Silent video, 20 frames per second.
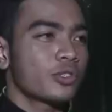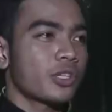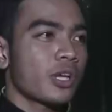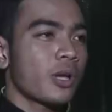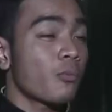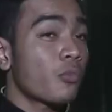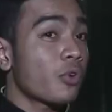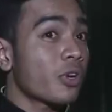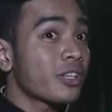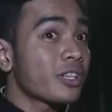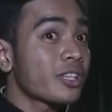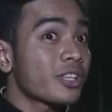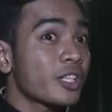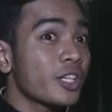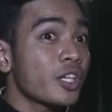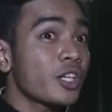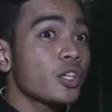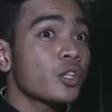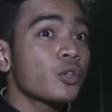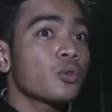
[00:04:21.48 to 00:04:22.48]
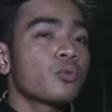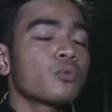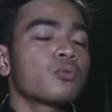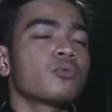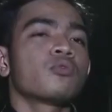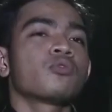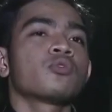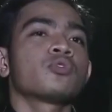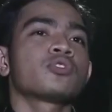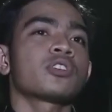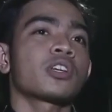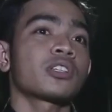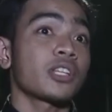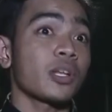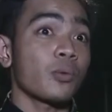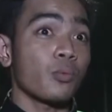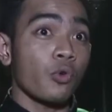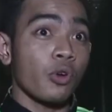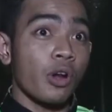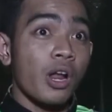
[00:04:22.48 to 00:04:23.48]
Saya berhenti, saya
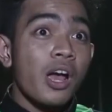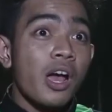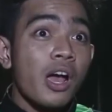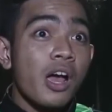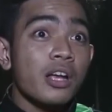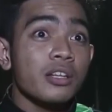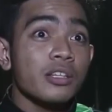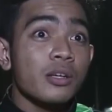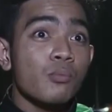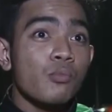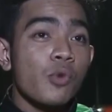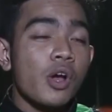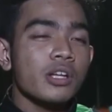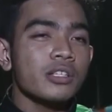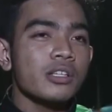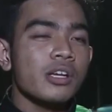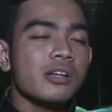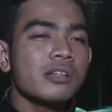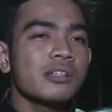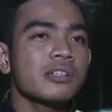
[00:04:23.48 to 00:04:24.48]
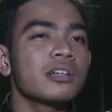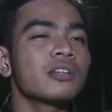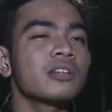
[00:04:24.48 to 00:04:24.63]
telepon aja mbaknya.